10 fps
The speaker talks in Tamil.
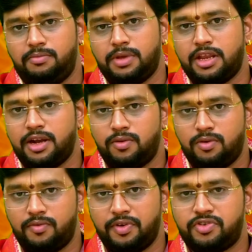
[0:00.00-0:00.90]
பெரிய
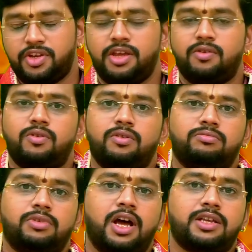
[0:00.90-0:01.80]
அளவுக்கு வெற்றியை
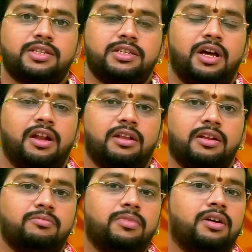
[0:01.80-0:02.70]
கொடுக்கும் ராசியான்
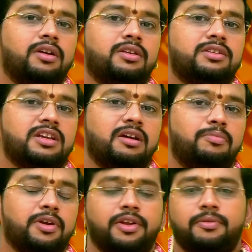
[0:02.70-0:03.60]
நிறம்
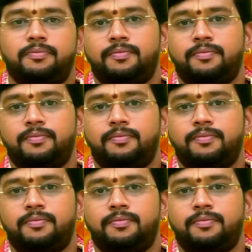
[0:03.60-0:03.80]
சிகப்பு நிறம்